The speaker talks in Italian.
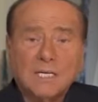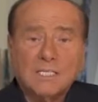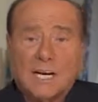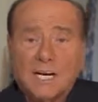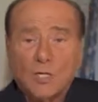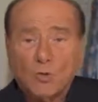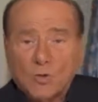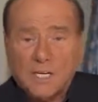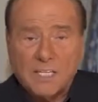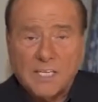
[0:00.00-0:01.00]
se anche tu
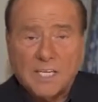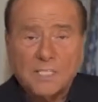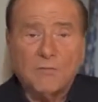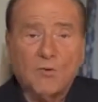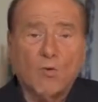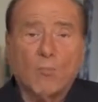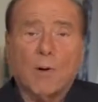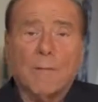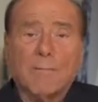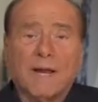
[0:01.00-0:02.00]
credi che
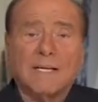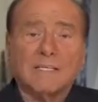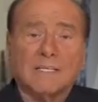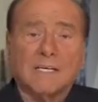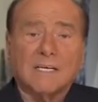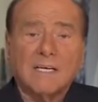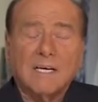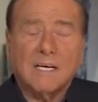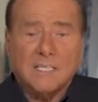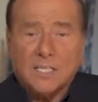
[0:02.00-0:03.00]
sviluppo e ambiente
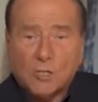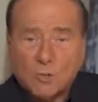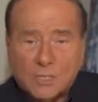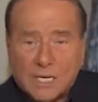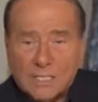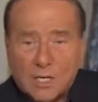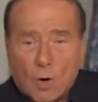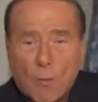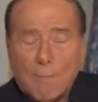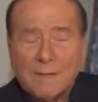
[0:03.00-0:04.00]
siano strade
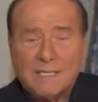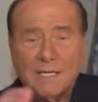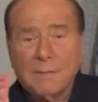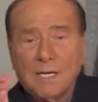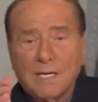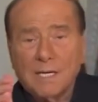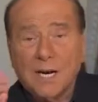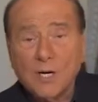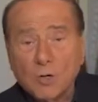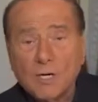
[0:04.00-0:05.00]
compatibili
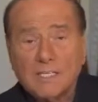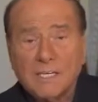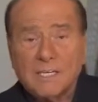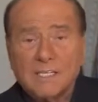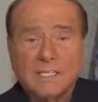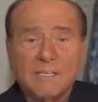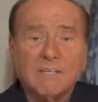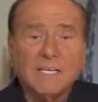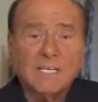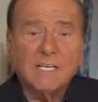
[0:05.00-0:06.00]
e non
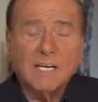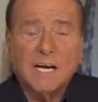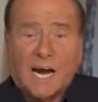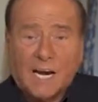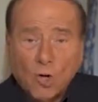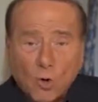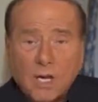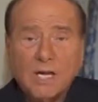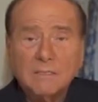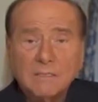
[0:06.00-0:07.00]
alternative,
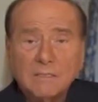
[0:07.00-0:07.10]
allora